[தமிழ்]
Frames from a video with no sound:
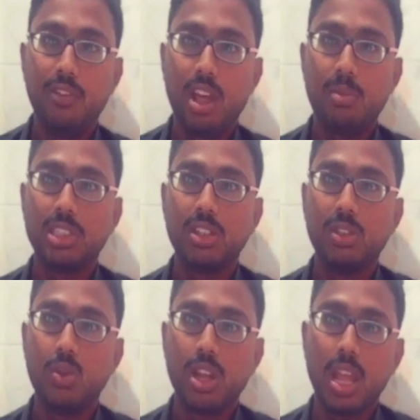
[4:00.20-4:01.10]
ஜெல்
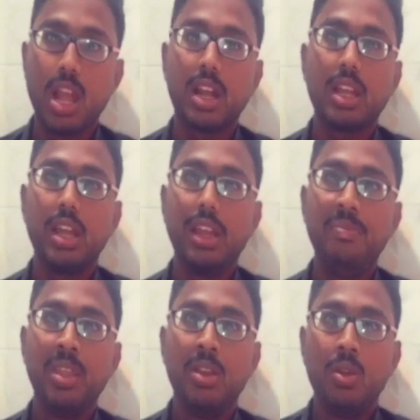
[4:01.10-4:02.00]
ஃபார்மேஷன் வந்து உடனே ஆக்ட்
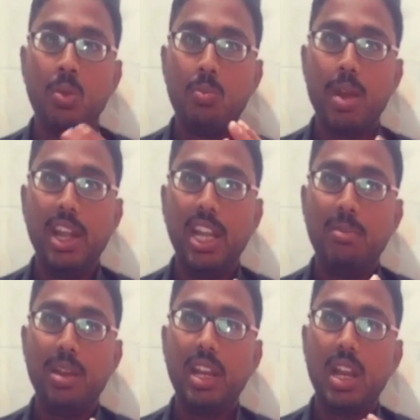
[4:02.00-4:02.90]
ஆகி
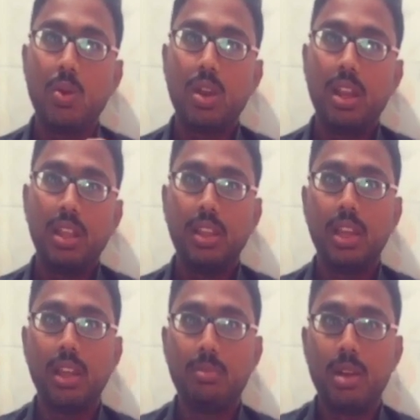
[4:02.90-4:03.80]
பைண்டிங் மெட்டீரியலாக உடனே
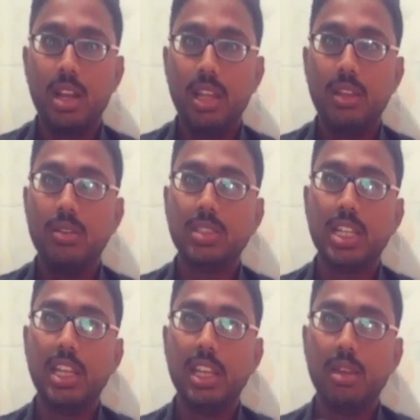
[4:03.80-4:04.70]
இந்த மணலையும்
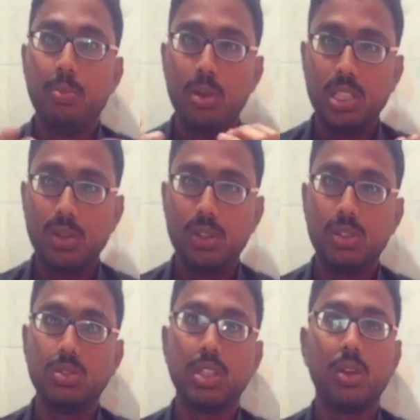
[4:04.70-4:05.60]
ஜல்லியையும் பிடித்து
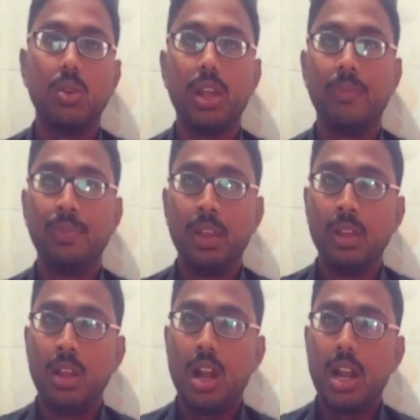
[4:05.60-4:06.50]
வைத்துக்கும் தனக்குள்ளே
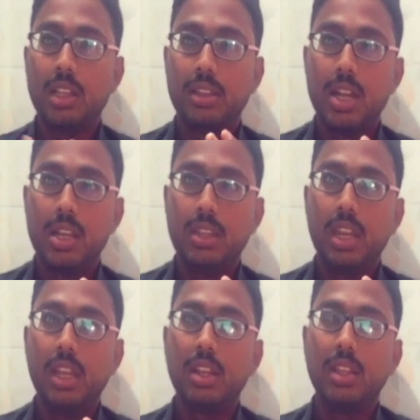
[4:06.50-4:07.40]
ஆனால் அந்த தேர்ட்டி
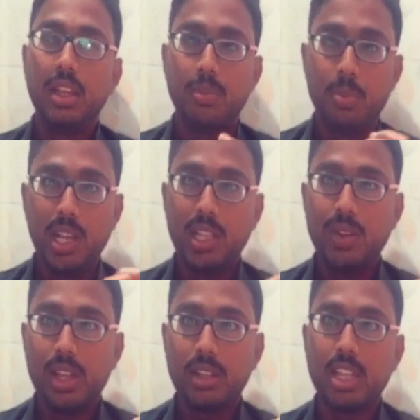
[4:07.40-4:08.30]
த்ரீங்கிறது
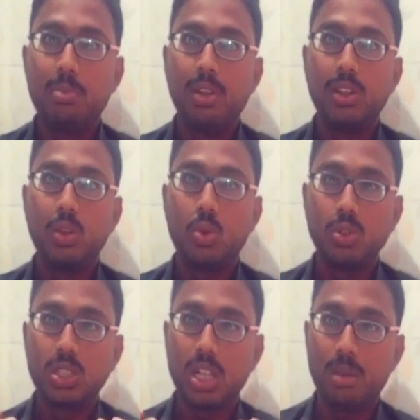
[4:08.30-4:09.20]
பிடித்து வைக்கிற தன்மை வந்து
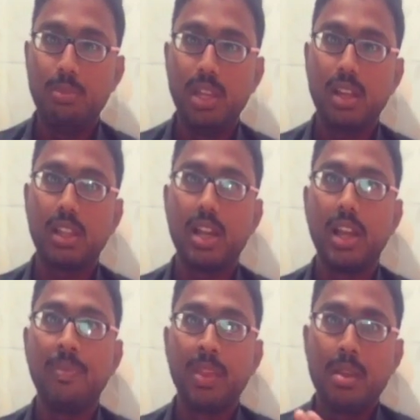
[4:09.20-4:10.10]
கொஞ்சம்
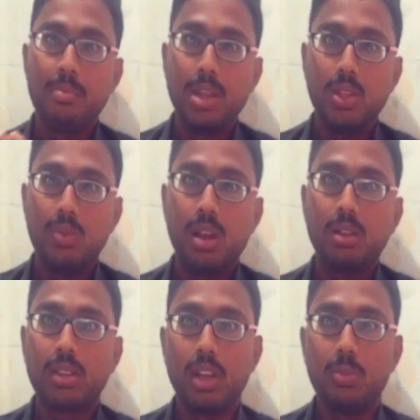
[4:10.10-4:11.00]
கம்மிங்கிறதுனால
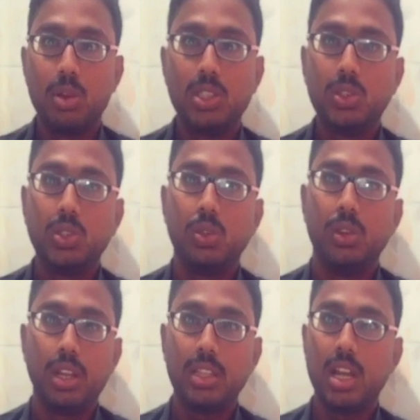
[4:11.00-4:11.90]
மெதுவாக தன்னை பிடிச்சி
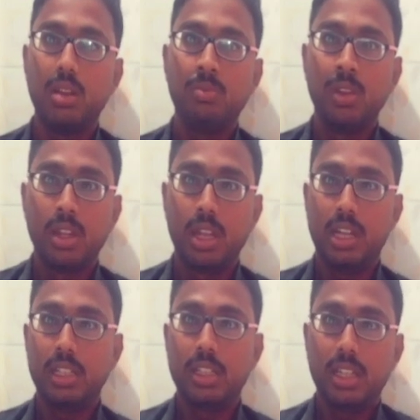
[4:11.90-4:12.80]
வச்சுக்கும் இருந்தாலும்
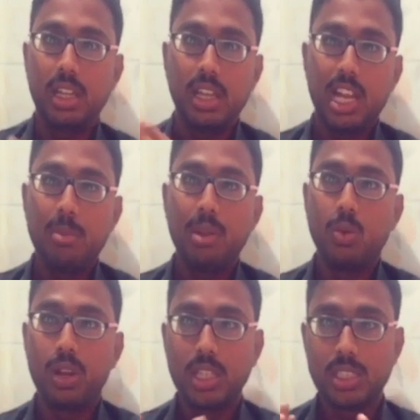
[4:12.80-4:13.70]
கிட்டத்தட்ட
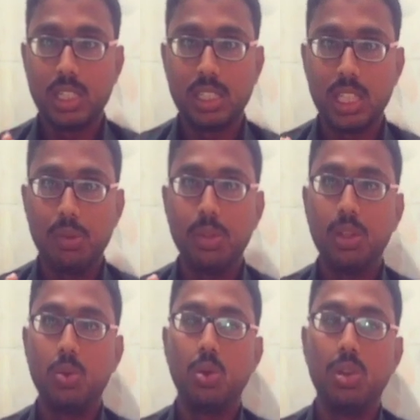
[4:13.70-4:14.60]
எல்லாமே ஒரே ஸ்ட்ரென்த்து தான்
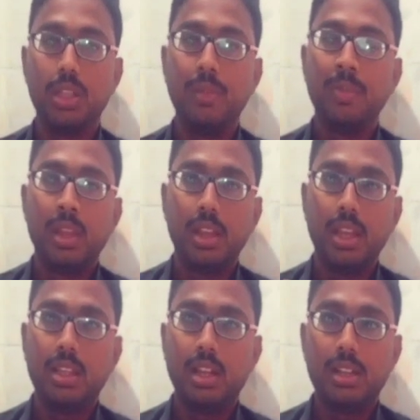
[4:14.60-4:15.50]
வந்து கொடுக்குது
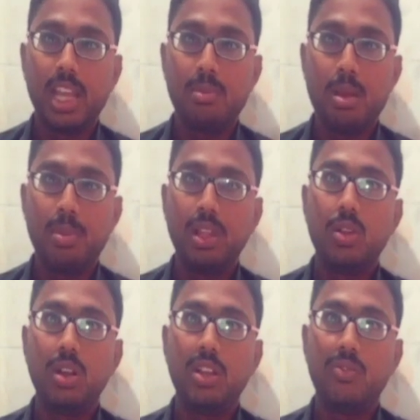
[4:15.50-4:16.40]
இருந்தாலும் டைம்
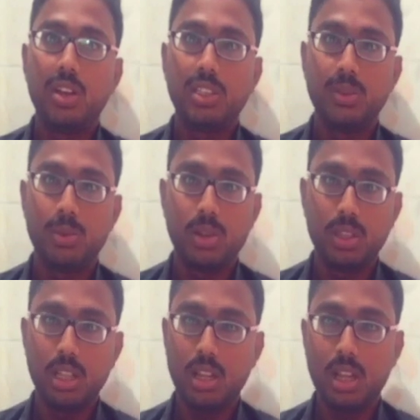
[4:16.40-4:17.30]
அப்படிங்கிற ஒரு டிஃப்ரென்ஸை
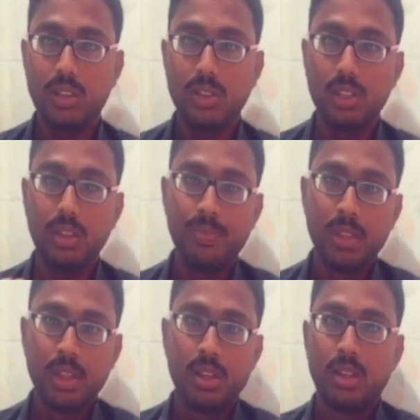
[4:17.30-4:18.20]
மட்டும்தான் அது வந்து
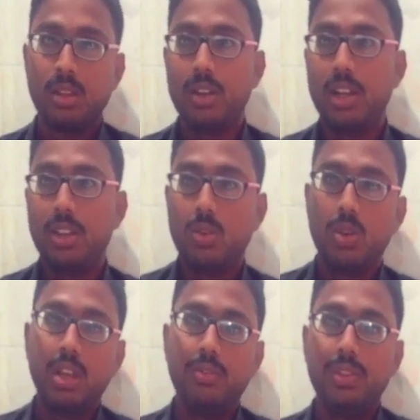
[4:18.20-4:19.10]

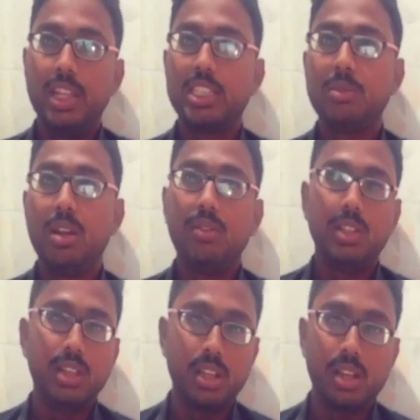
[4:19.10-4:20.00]
ரெண்டுத்துக்குள்ளே
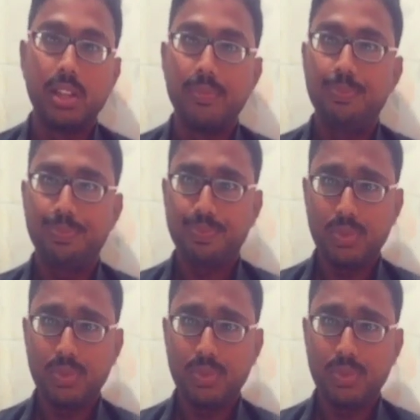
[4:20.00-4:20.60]
வித்தியாசமாக வந்து இருக்குது